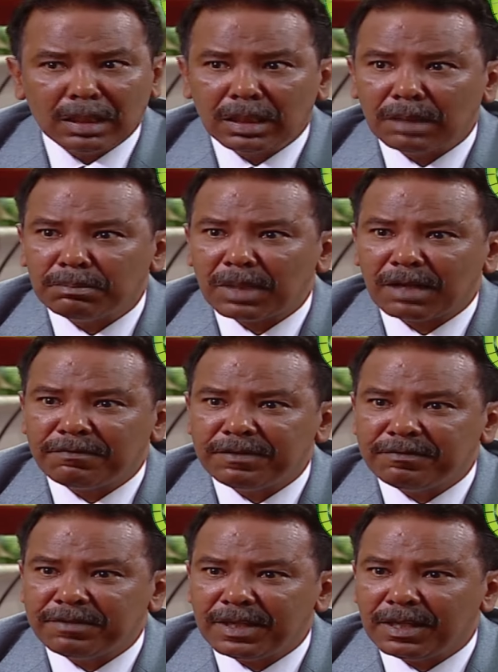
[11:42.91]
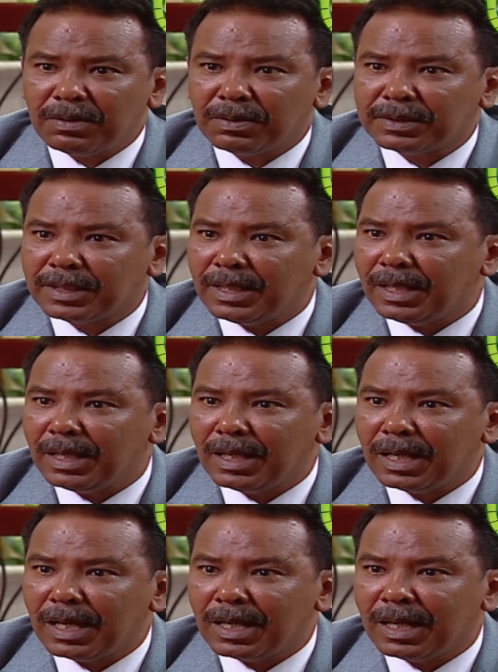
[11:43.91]
دم خفيف ايه هو تجيل ايه
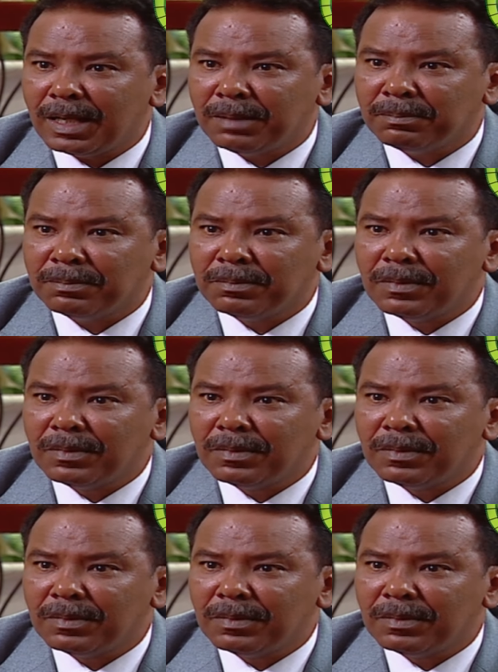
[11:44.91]
يا هانم